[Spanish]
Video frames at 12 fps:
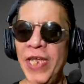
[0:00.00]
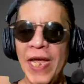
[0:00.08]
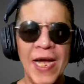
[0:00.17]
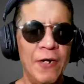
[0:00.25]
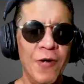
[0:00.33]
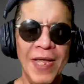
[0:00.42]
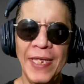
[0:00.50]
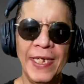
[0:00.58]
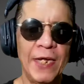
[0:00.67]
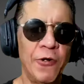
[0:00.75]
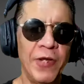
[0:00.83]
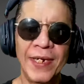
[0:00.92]
llegaron a
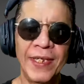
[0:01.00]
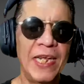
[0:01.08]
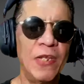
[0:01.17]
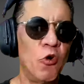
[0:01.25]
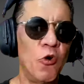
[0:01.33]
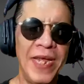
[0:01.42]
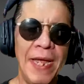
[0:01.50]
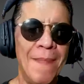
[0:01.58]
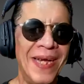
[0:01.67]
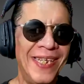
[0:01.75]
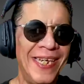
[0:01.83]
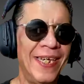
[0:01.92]
desarrollar tecnologías
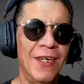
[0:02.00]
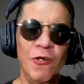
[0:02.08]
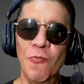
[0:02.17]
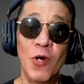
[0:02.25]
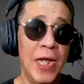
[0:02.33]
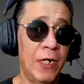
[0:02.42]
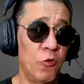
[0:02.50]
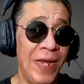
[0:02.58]
básicas como la